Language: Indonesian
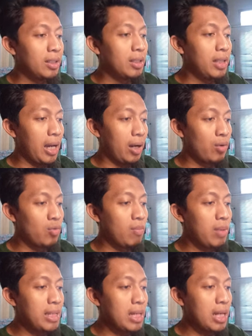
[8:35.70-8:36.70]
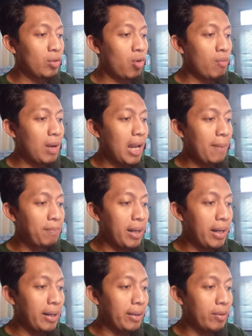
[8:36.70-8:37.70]
ya gue belanja
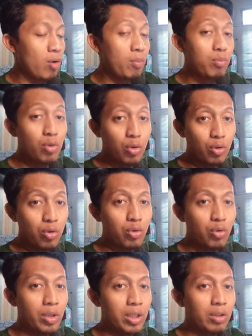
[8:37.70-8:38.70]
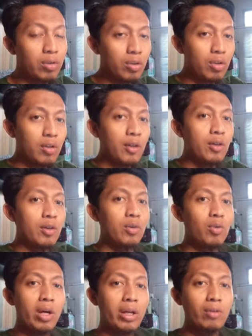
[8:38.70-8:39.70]
1,8 20 itu tuh
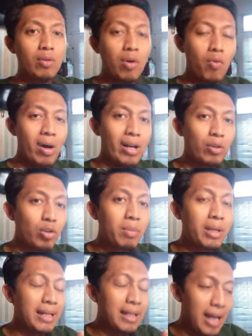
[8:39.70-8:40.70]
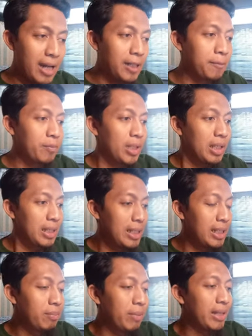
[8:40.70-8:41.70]
uang yang udah gue keluarin untuk beriklan
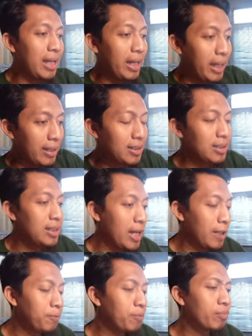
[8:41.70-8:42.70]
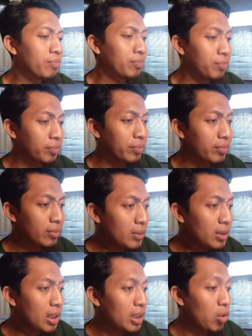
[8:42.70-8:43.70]
di Meta Ads dan
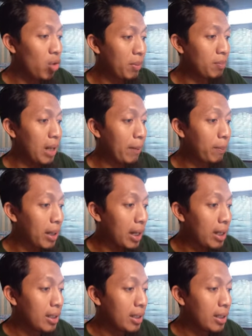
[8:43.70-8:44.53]
gue dapat berapa